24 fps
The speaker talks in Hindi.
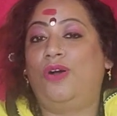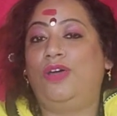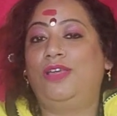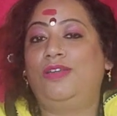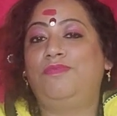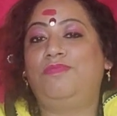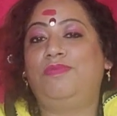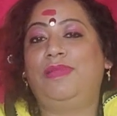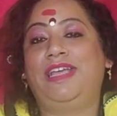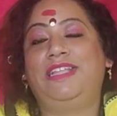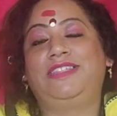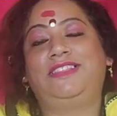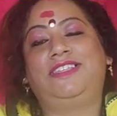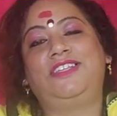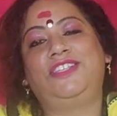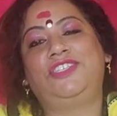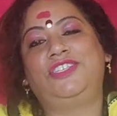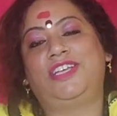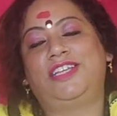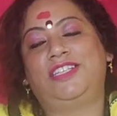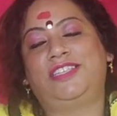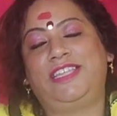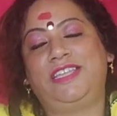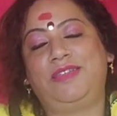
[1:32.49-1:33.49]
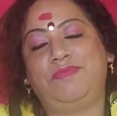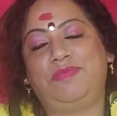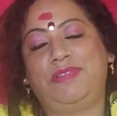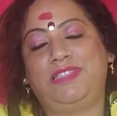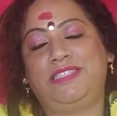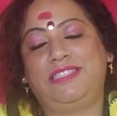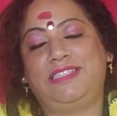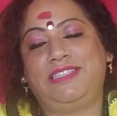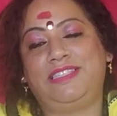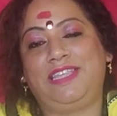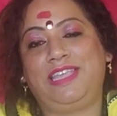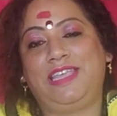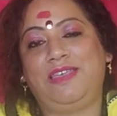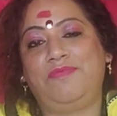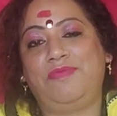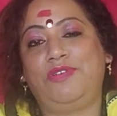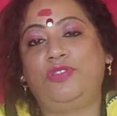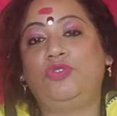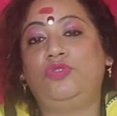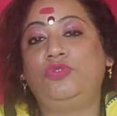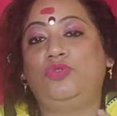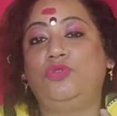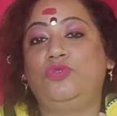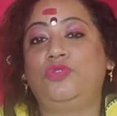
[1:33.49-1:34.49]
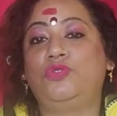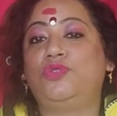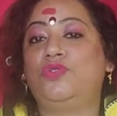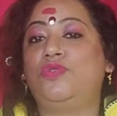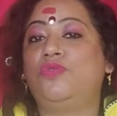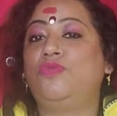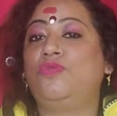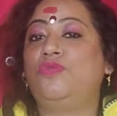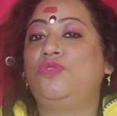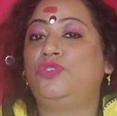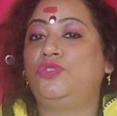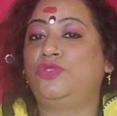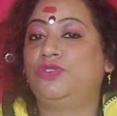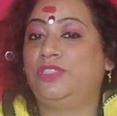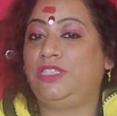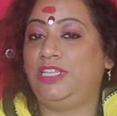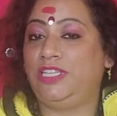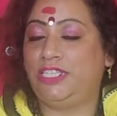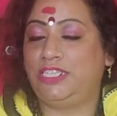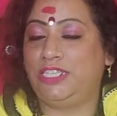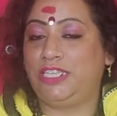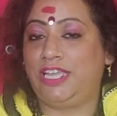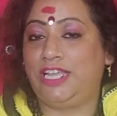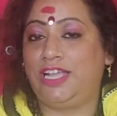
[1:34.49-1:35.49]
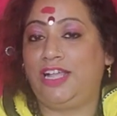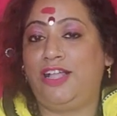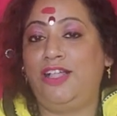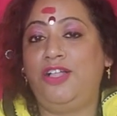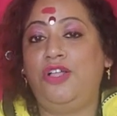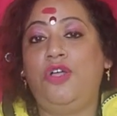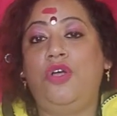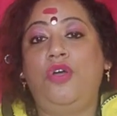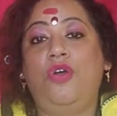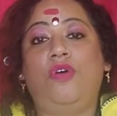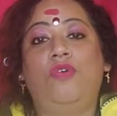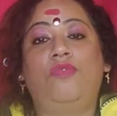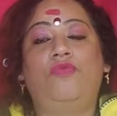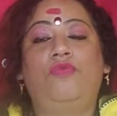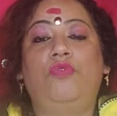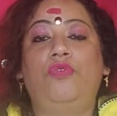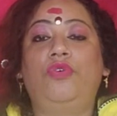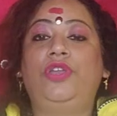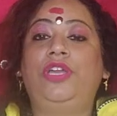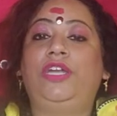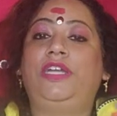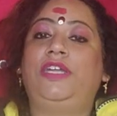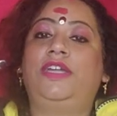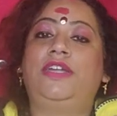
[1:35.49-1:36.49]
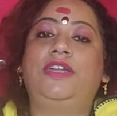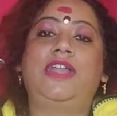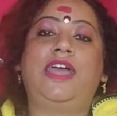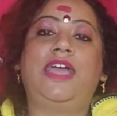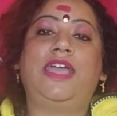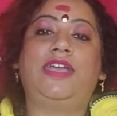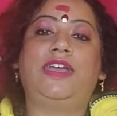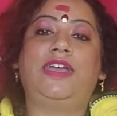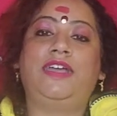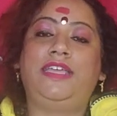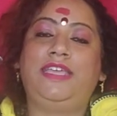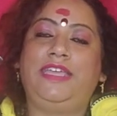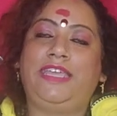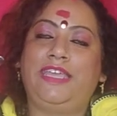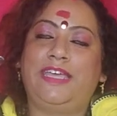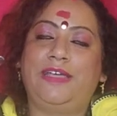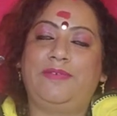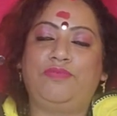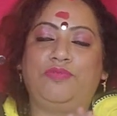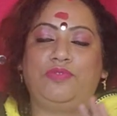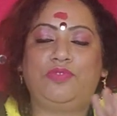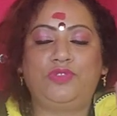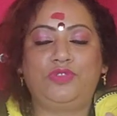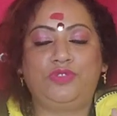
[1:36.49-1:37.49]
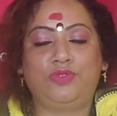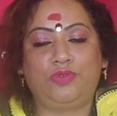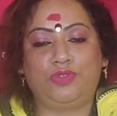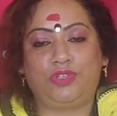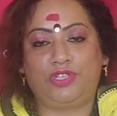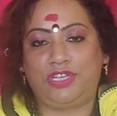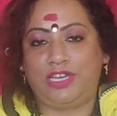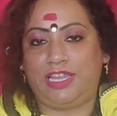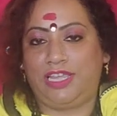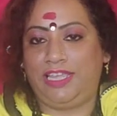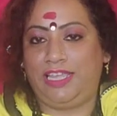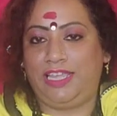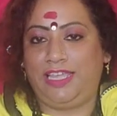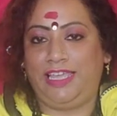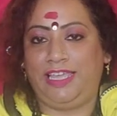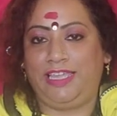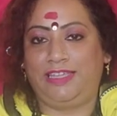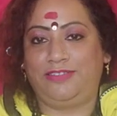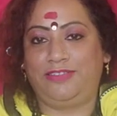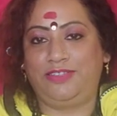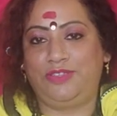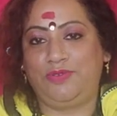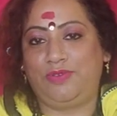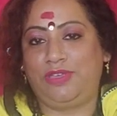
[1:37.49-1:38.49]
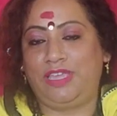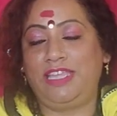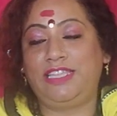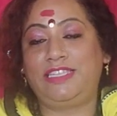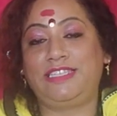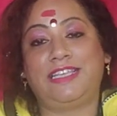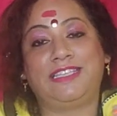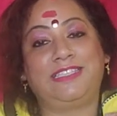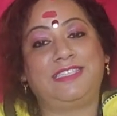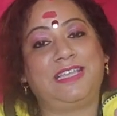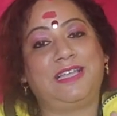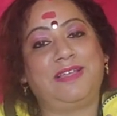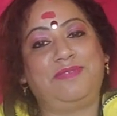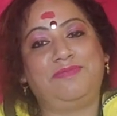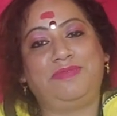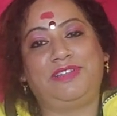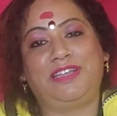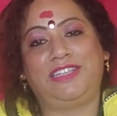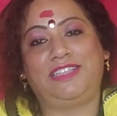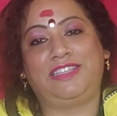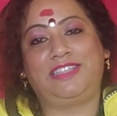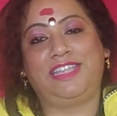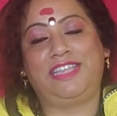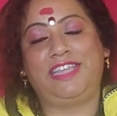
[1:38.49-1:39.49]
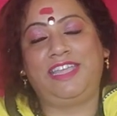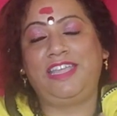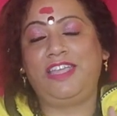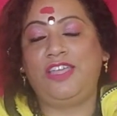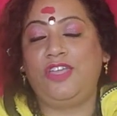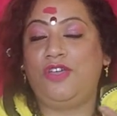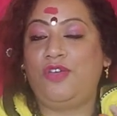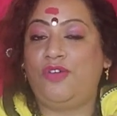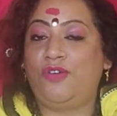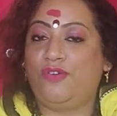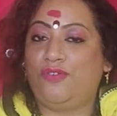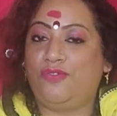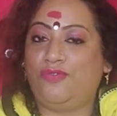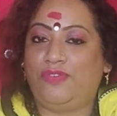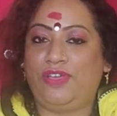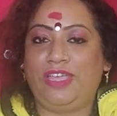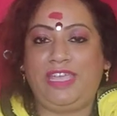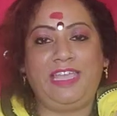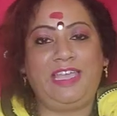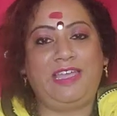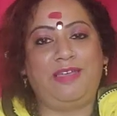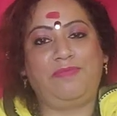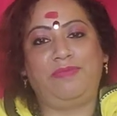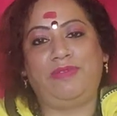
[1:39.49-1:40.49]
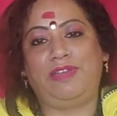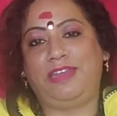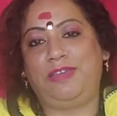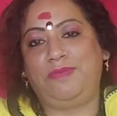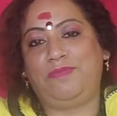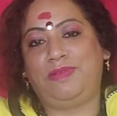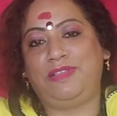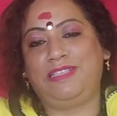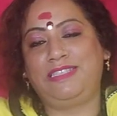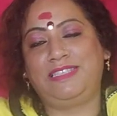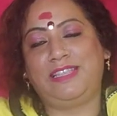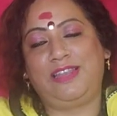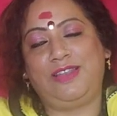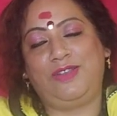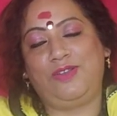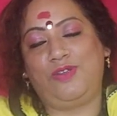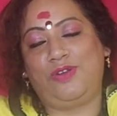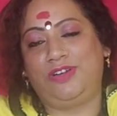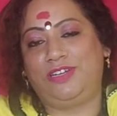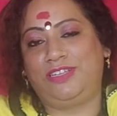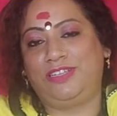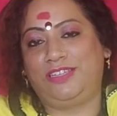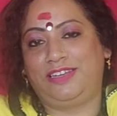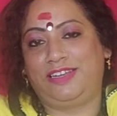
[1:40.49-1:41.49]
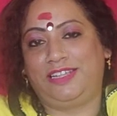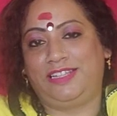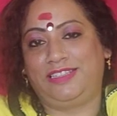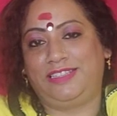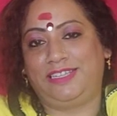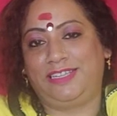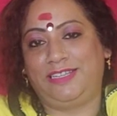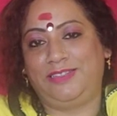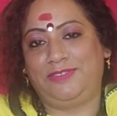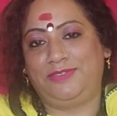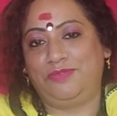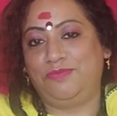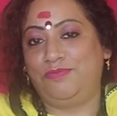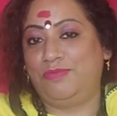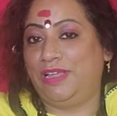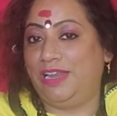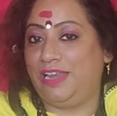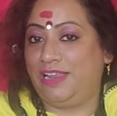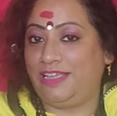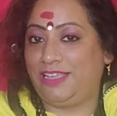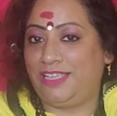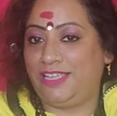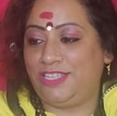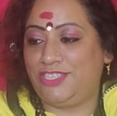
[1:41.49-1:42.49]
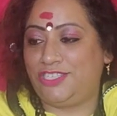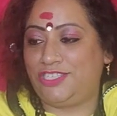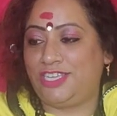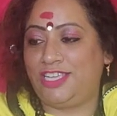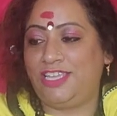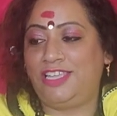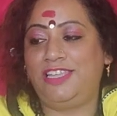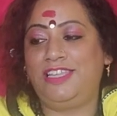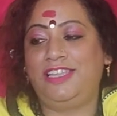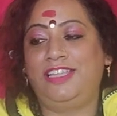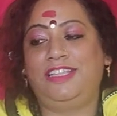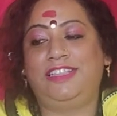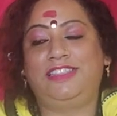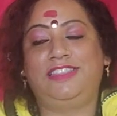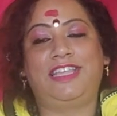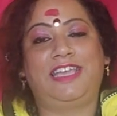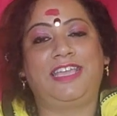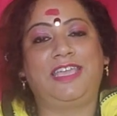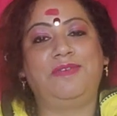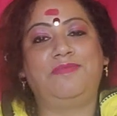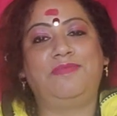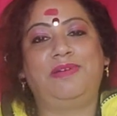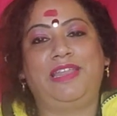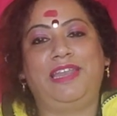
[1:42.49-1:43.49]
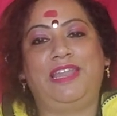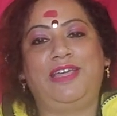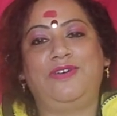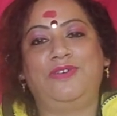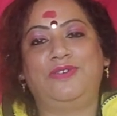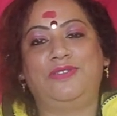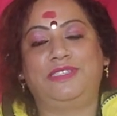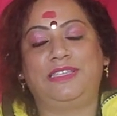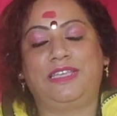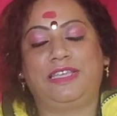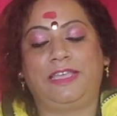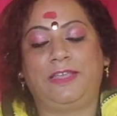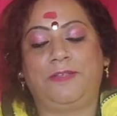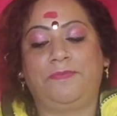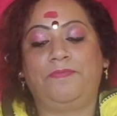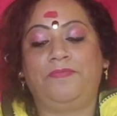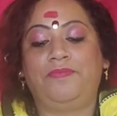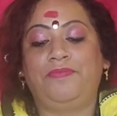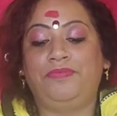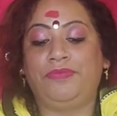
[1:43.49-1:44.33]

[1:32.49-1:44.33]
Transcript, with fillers: और बेहतर चाहते हैं अपनी ज़िंदगी में तो दूसरों को जो दीजिएगा वो रिटर्न आएगा ये आपको सोचना ही है क्योंकि जैसा हम करते हैं वही हमारे पास लौट कर आता है भला कीजिए ताकि भला हो सके